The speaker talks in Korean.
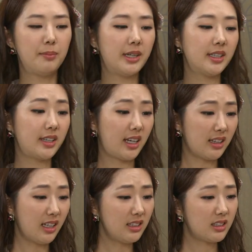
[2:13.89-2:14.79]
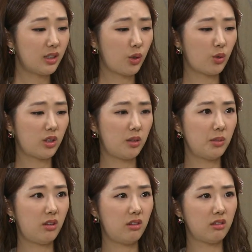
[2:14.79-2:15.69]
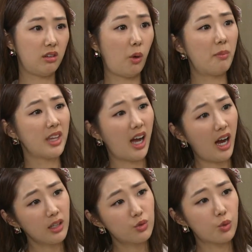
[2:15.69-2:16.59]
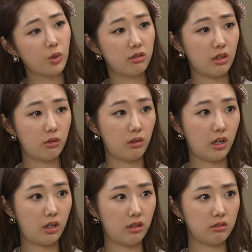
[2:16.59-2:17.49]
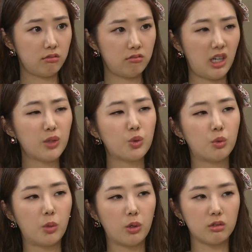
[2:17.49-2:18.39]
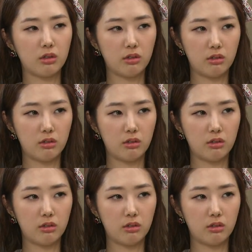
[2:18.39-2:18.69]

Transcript: 만약 내가 땅끝이랑 결혼하면 엄마는 아주 오래 살 거야. 하도 욕 먹어서.